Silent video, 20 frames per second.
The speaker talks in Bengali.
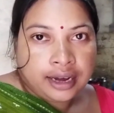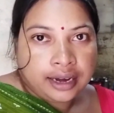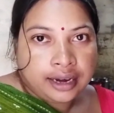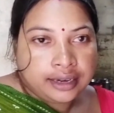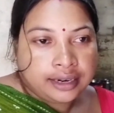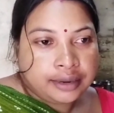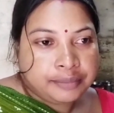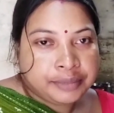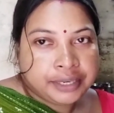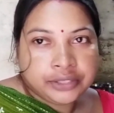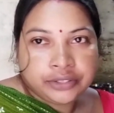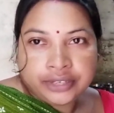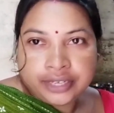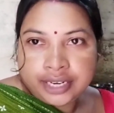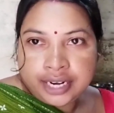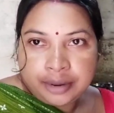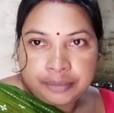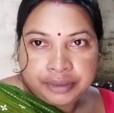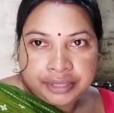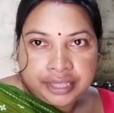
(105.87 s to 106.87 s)
আর আমরা তো
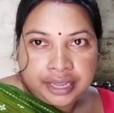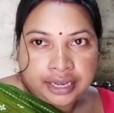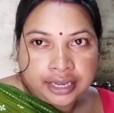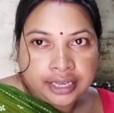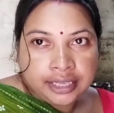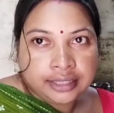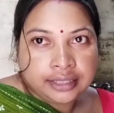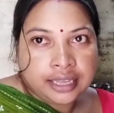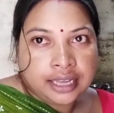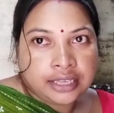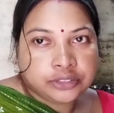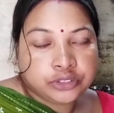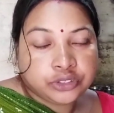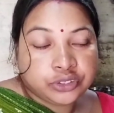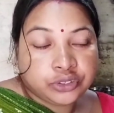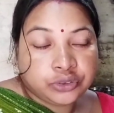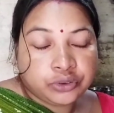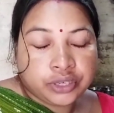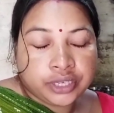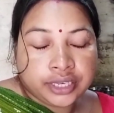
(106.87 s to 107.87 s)
গ্রামে থাকি তার
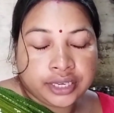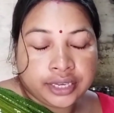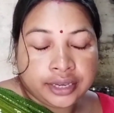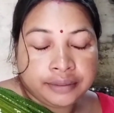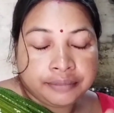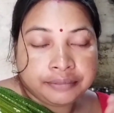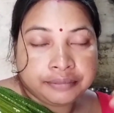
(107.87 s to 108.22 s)
জন্য ওকে